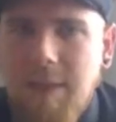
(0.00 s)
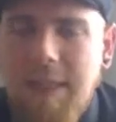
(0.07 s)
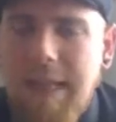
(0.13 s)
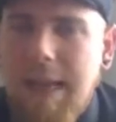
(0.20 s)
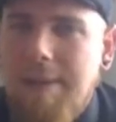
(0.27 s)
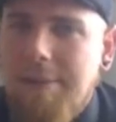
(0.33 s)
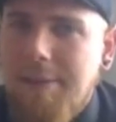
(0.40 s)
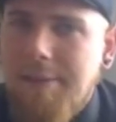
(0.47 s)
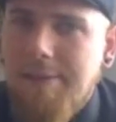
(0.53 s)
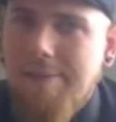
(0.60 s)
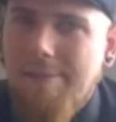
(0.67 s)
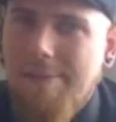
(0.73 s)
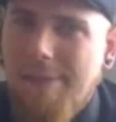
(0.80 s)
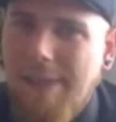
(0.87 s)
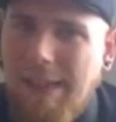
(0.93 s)
Und hier
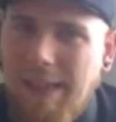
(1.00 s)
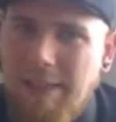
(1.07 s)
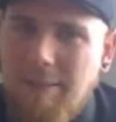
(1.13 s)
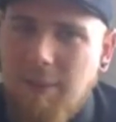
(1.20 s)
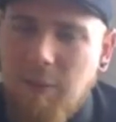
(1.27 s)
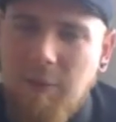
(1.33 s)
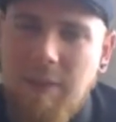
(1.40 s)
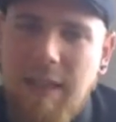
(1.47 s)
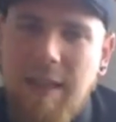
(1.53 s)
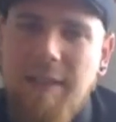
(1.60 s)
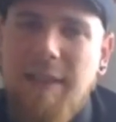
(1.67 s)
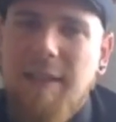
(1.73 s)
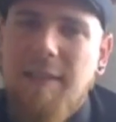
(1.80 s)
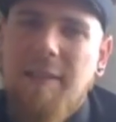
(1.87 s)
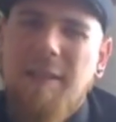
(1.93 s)
kriegen wir
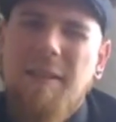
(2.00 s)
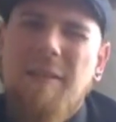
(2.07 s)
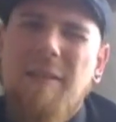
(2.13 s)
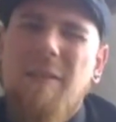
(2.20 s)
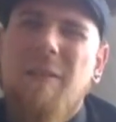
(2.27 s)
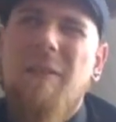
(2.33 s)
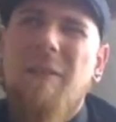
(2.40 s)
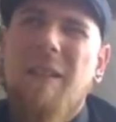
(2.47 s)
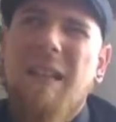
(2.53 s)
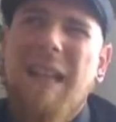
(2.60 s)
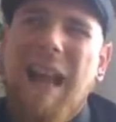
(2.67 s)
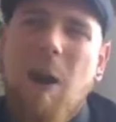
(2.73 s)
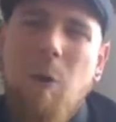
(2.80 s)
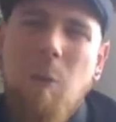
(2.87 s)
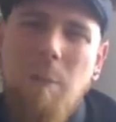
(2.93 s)
sozusagen das
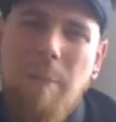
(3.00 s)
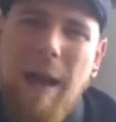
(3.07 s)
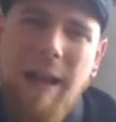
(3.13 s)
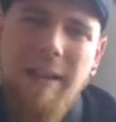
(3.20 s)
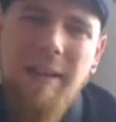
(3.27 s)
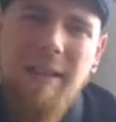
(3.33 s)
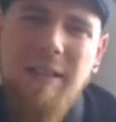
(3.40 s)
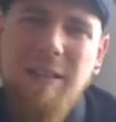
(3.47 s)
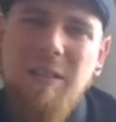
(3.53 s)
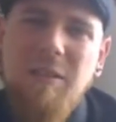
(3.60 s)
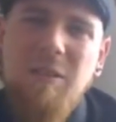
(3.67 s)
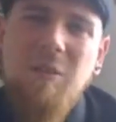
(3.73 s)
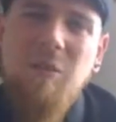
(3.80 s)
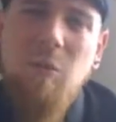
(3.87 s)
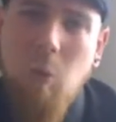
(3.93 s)
kaum
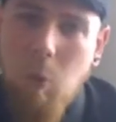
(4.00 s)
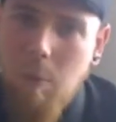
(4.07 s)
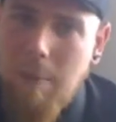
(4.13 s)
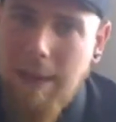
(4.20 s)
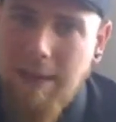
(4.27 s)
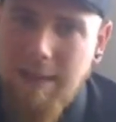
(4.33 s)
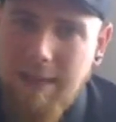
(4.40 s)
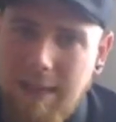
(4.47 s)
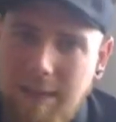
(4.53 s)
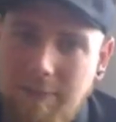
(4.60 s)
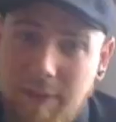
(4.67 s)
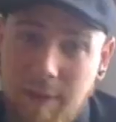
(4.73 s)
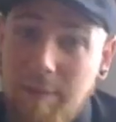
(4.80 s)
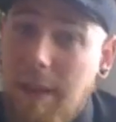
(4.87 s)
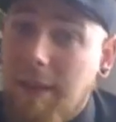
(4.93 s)
behandelte
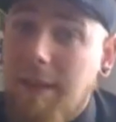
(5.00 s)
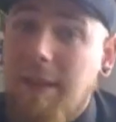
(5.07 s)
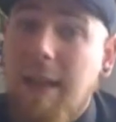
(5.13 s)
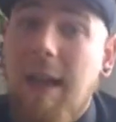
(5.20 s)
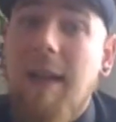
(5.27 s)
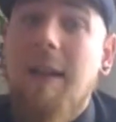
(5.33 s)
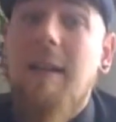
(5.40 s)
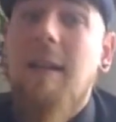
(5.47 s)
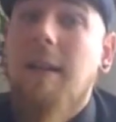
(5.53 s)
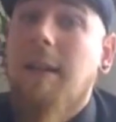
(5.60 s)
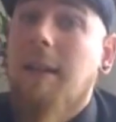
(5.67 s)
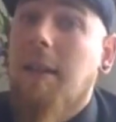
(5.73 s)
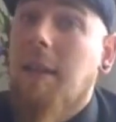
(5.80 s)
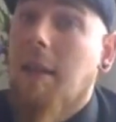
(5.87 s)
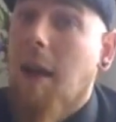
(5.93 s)
Rohmaterial, Filmmaterial,
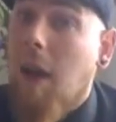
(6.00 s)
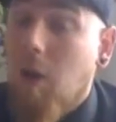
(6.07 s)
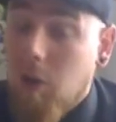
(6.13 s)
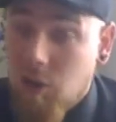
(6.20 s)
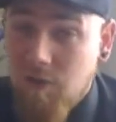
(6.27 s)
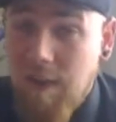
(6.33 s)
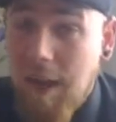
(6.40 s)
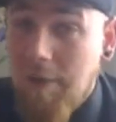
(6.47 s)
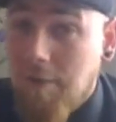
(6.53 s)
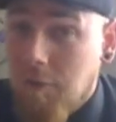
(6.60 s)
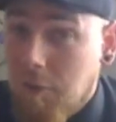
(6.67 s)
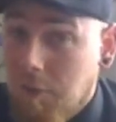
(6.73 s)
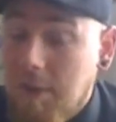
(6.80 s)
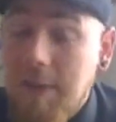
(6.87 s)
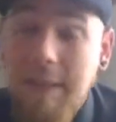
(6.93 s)
ihrer
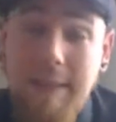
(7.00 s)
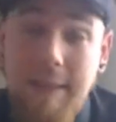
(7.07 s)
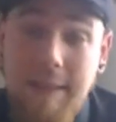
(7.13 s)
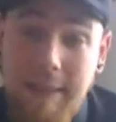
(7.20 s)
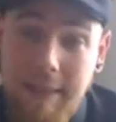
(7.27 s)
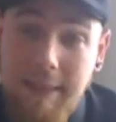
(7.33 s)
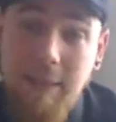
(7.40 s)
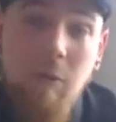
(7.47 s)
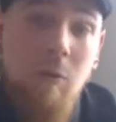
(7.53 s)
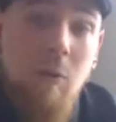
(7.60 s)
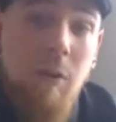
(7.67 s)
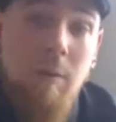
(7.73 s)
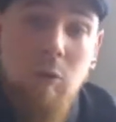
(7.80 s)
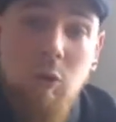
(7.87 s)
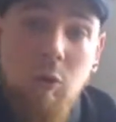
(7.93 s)
Ausschweifung und
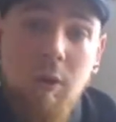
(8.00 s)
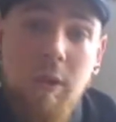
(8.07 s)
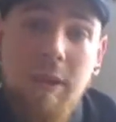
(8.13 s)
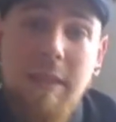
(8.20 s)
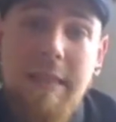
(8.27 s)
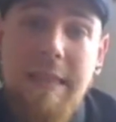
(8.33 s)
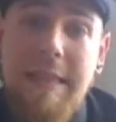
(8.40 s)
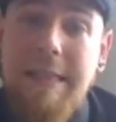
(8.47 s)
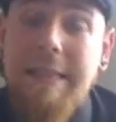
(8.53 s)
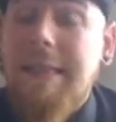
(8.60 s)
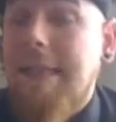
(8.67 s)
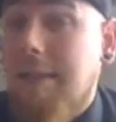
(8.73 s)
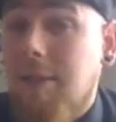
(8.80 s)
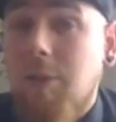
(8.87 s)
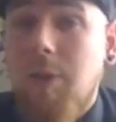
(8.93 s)
Inszenierungen im Dschungel, die
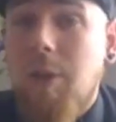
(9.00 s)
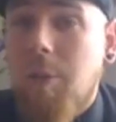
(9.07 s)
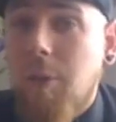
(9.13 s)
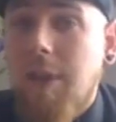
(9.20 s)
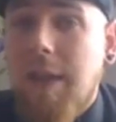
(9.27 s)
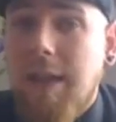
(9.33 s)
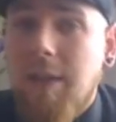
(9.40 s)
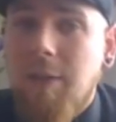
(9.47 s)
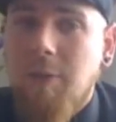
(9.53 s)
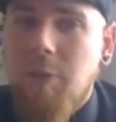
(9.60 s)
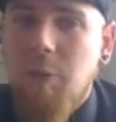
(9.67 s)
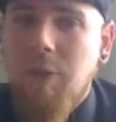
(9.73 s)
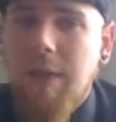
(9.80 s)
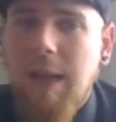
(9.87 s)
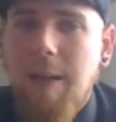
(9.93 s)
letztendlich zu ihrem Untergang
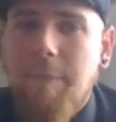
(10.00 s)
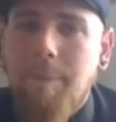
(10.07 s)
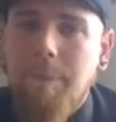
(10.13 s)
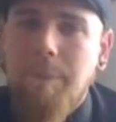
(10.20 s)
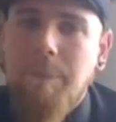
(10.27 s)
geführt haben.